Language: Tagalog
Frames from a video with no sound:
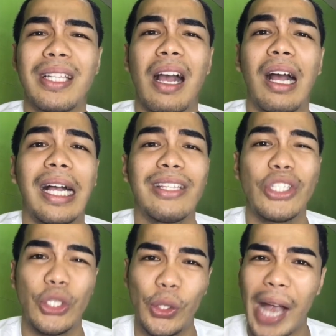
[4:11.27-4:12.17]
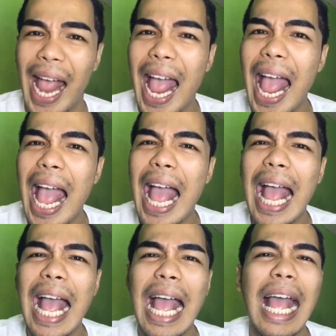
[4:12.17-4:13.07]

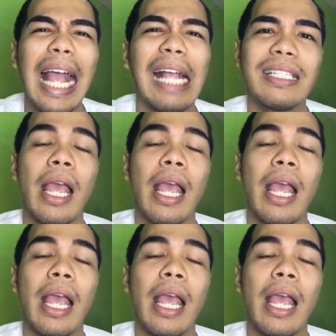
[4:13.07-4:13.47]
nakaka-stress